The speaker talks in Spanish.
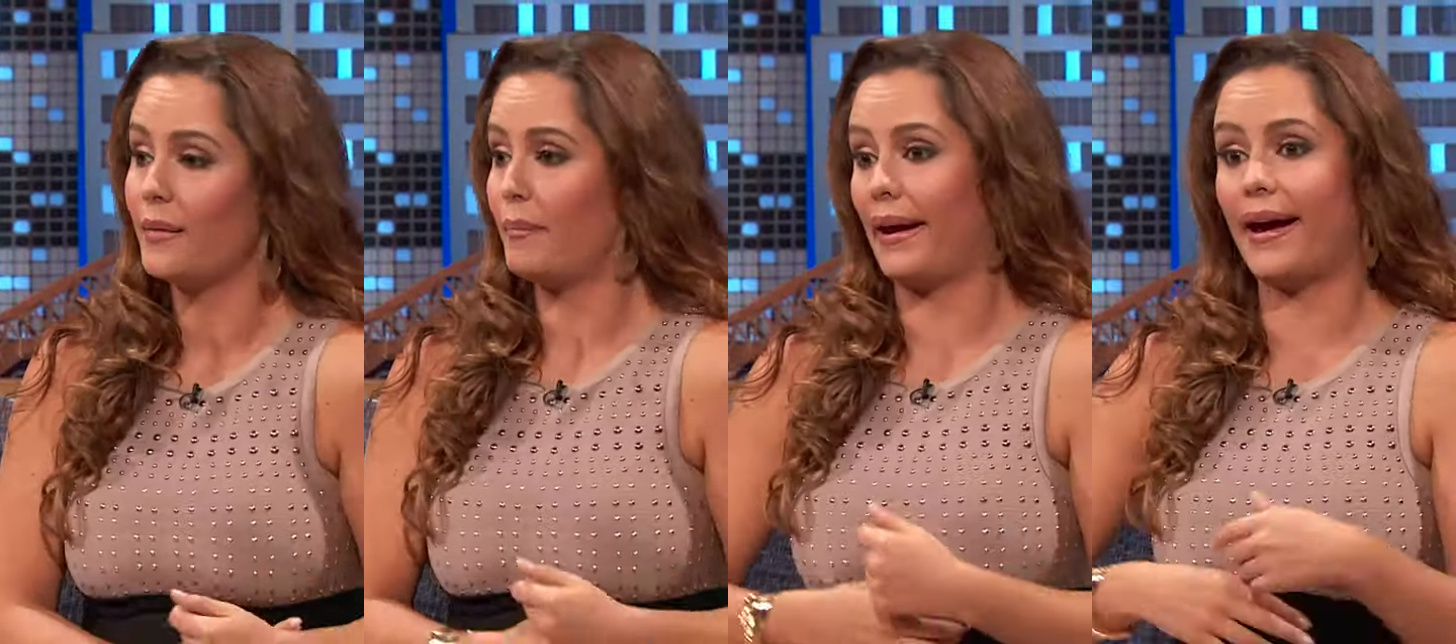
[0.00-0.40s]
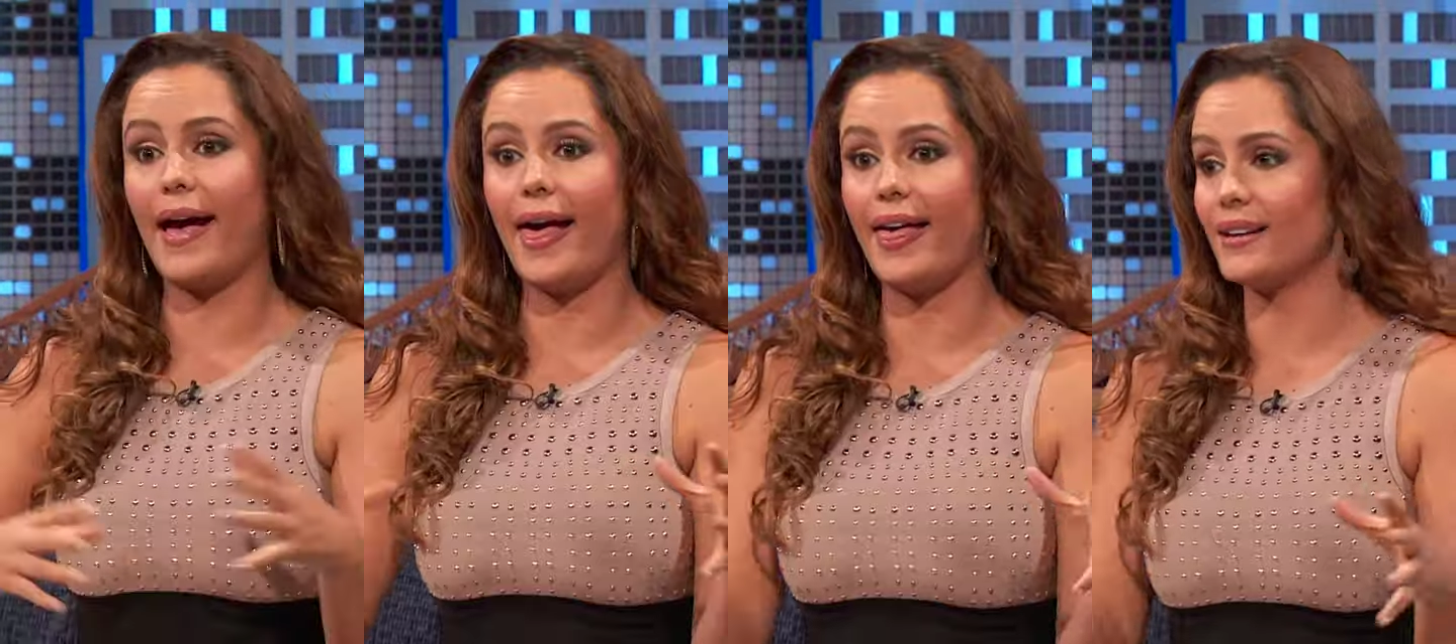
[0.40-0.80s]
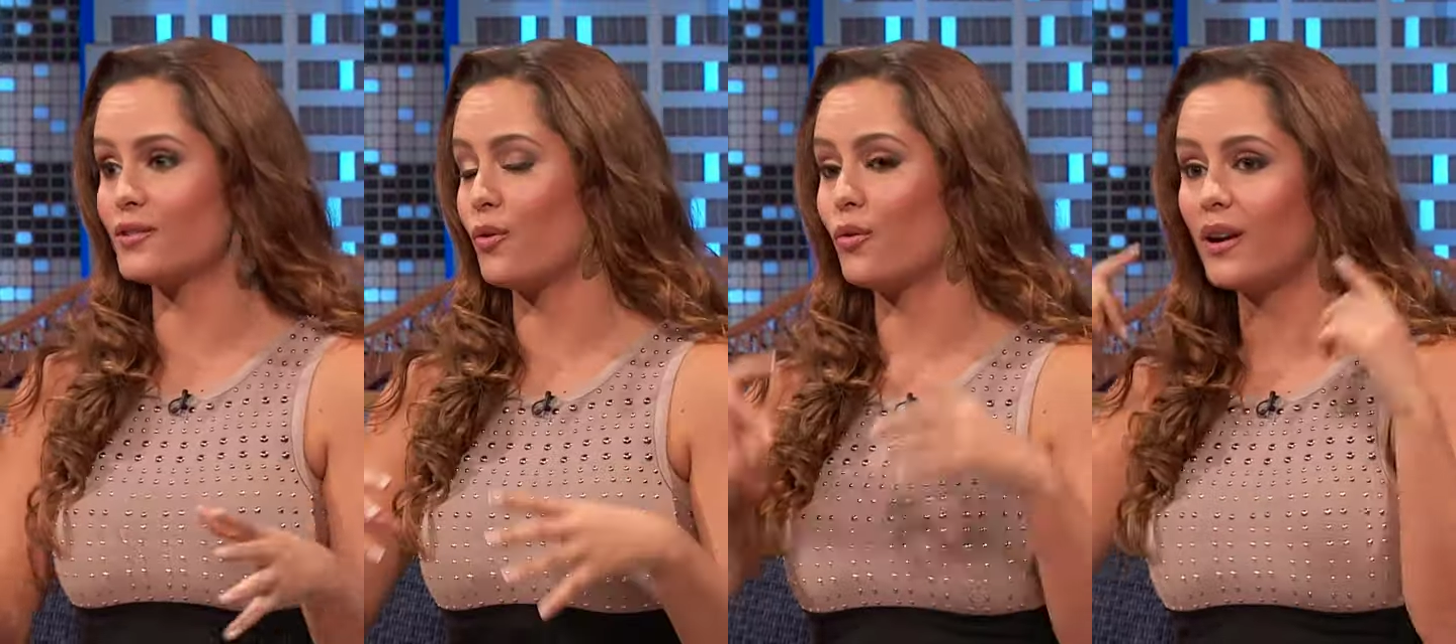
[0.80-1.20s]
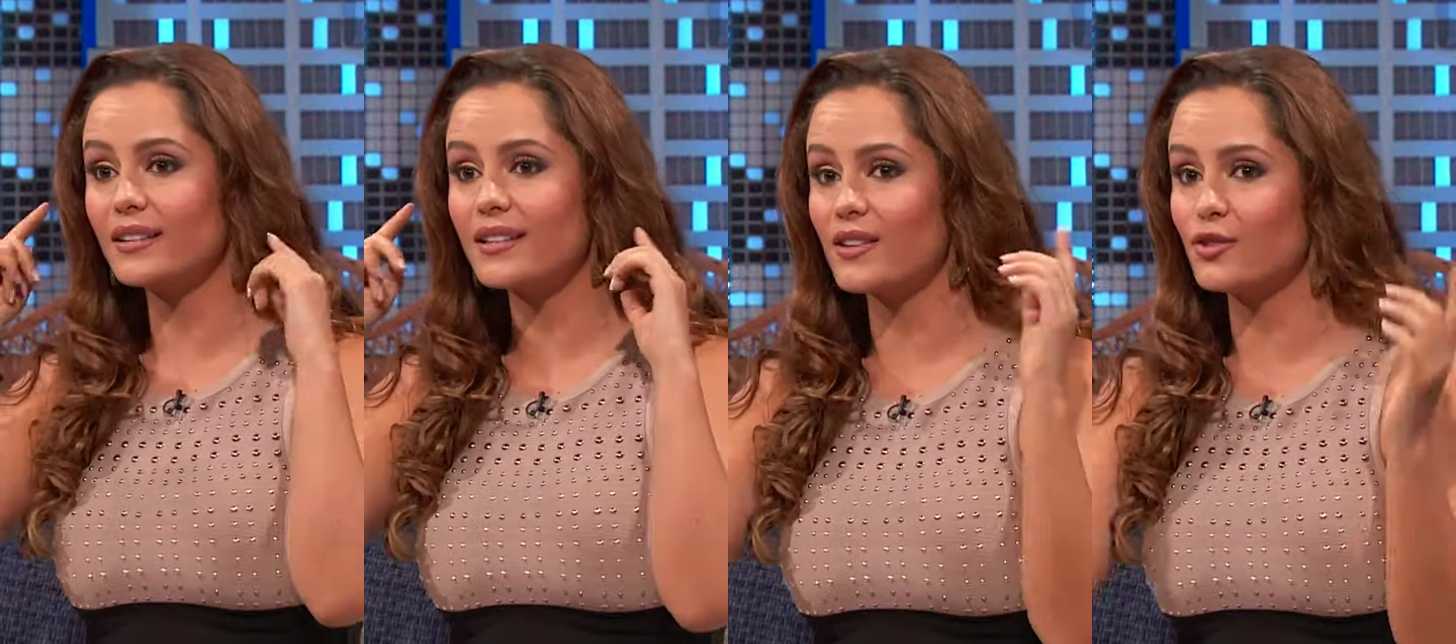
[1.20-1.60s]
pegadas, con
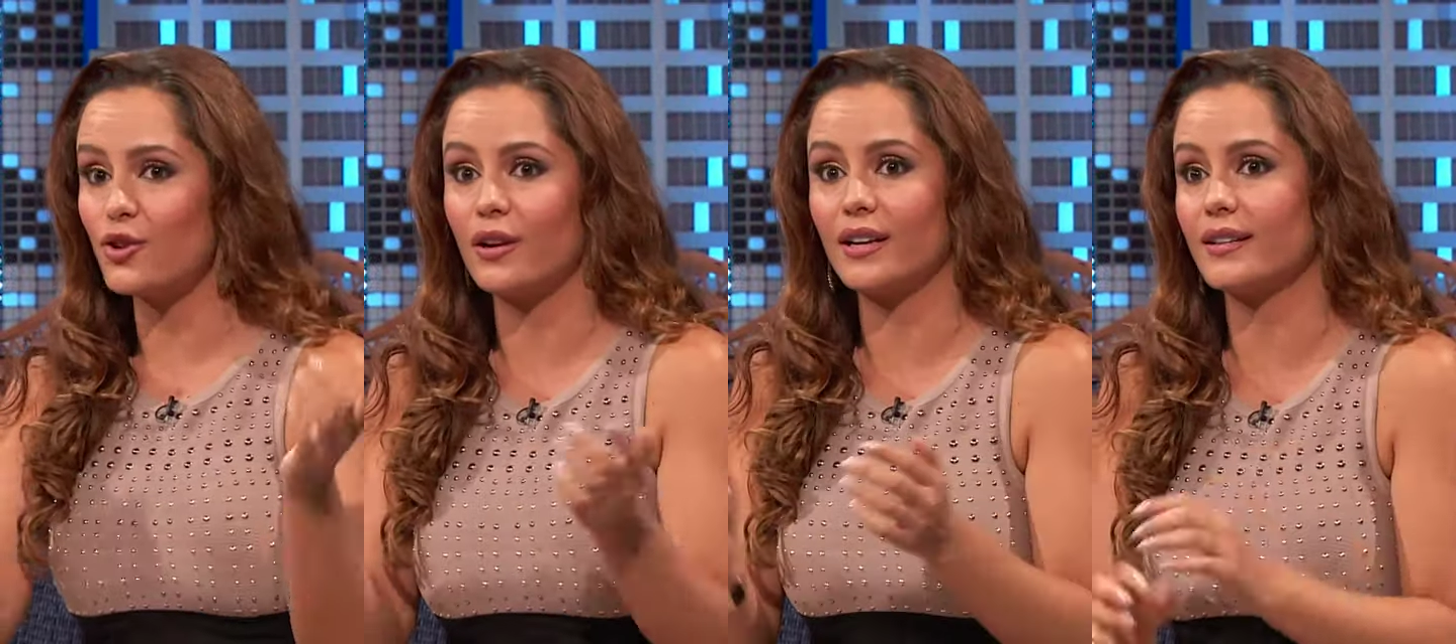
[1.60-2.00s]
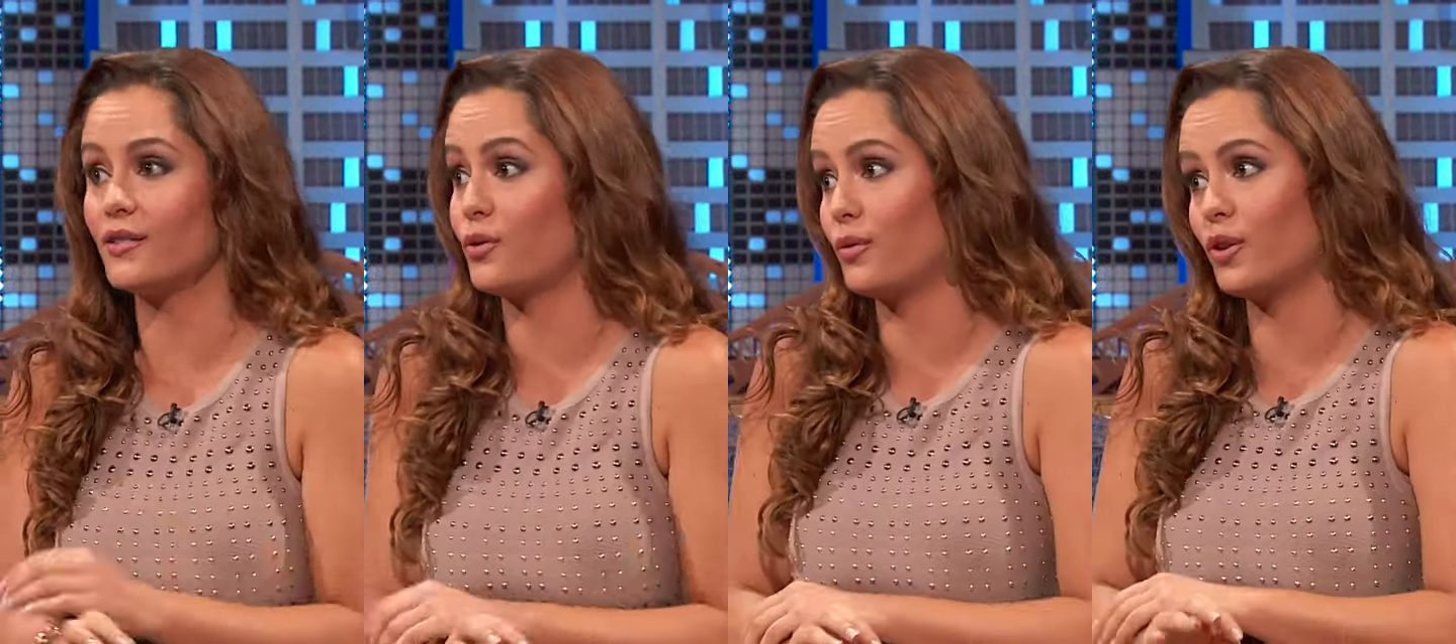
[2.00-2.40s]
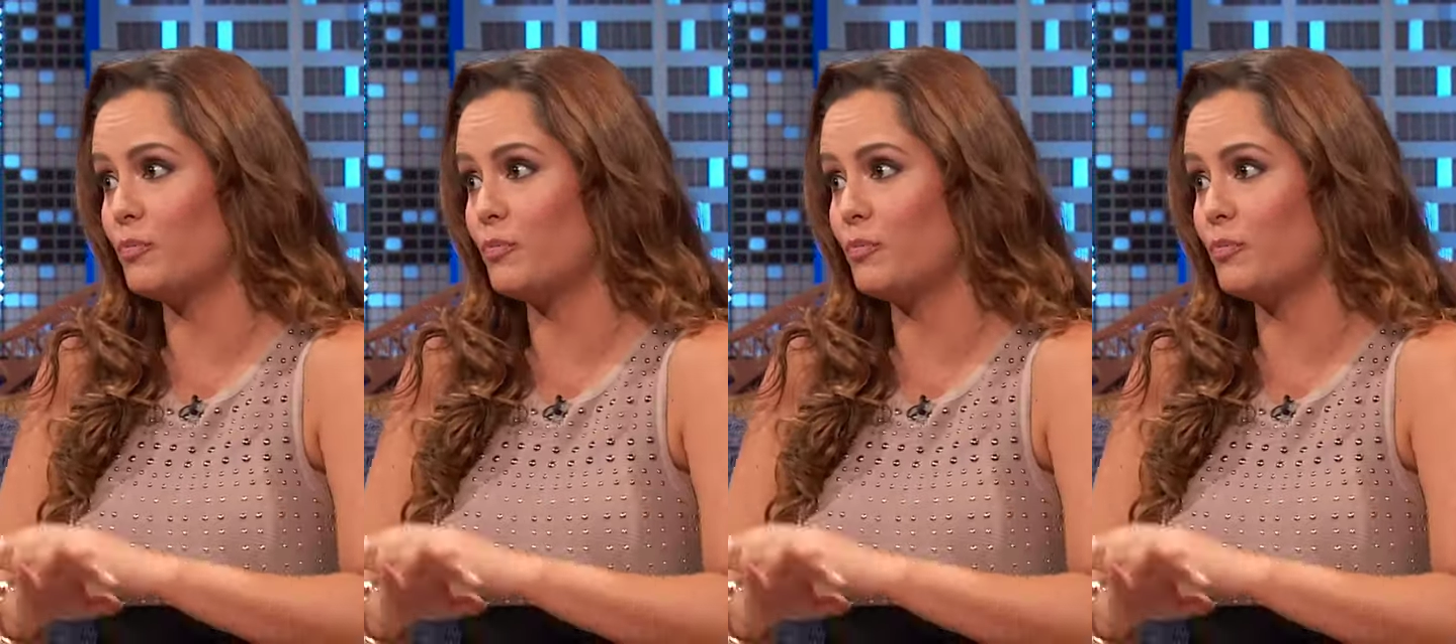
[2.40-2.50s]
unas canciones que son unos